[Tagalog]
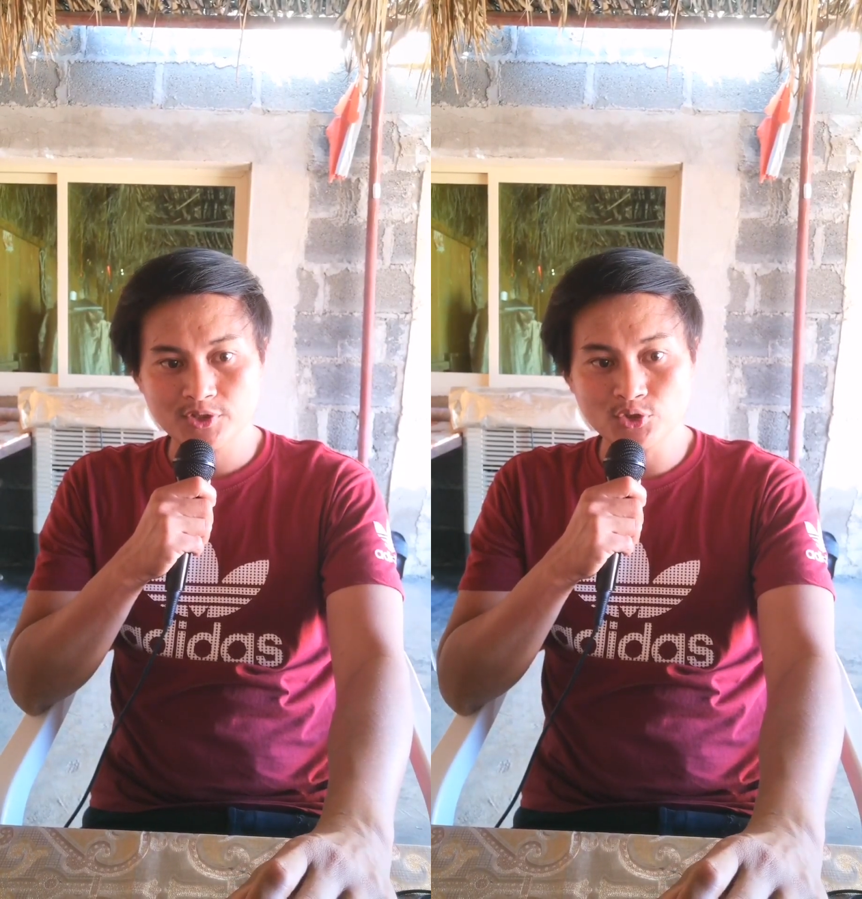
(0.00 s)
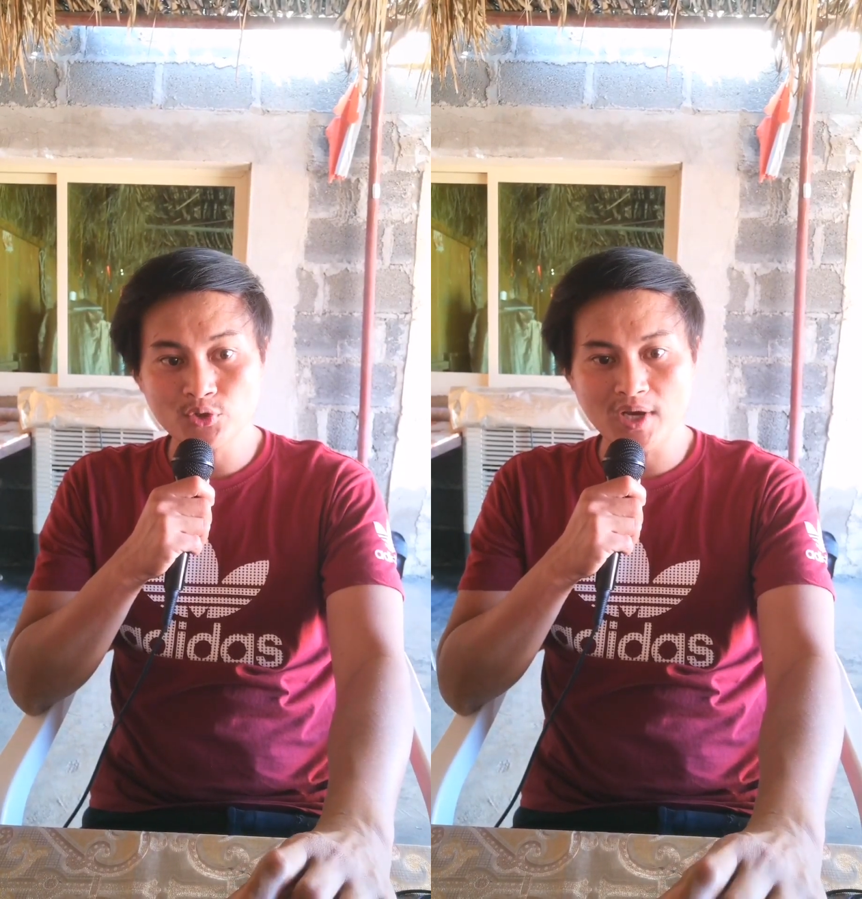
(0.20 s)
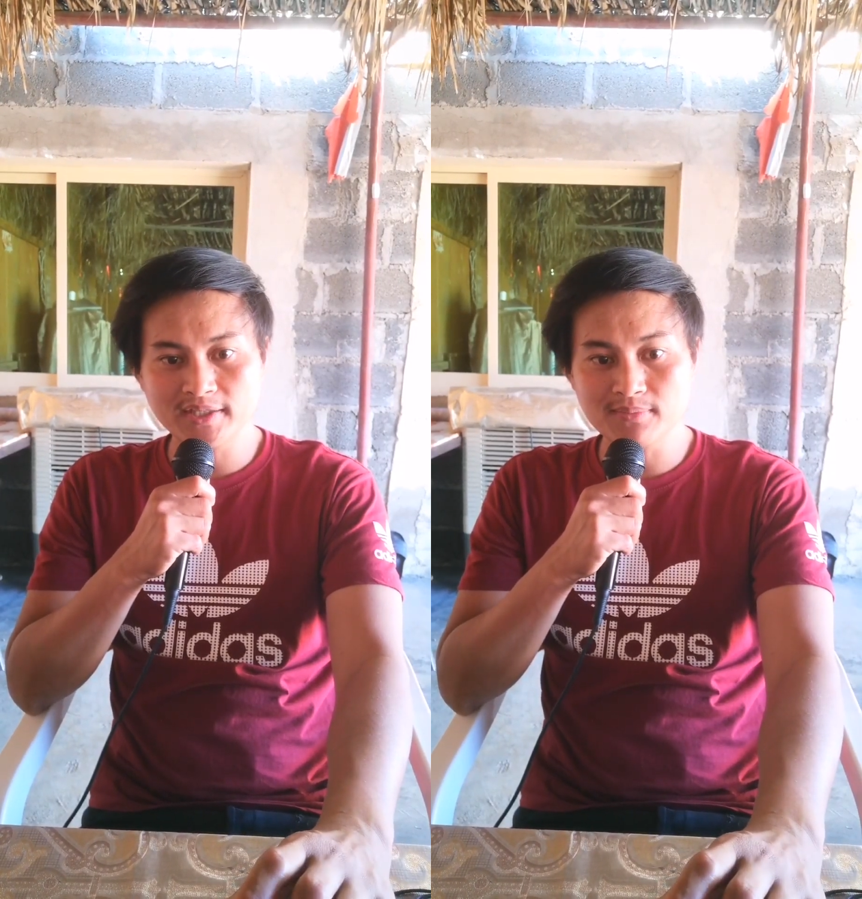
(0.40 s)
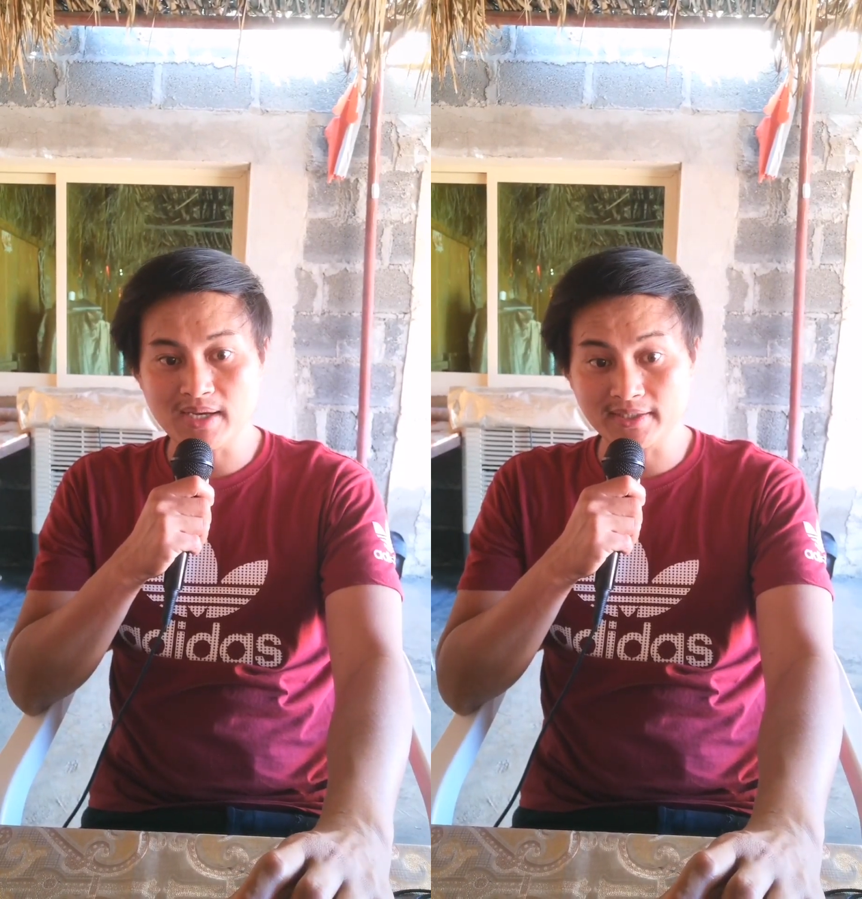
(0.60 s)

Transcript: ito yung ating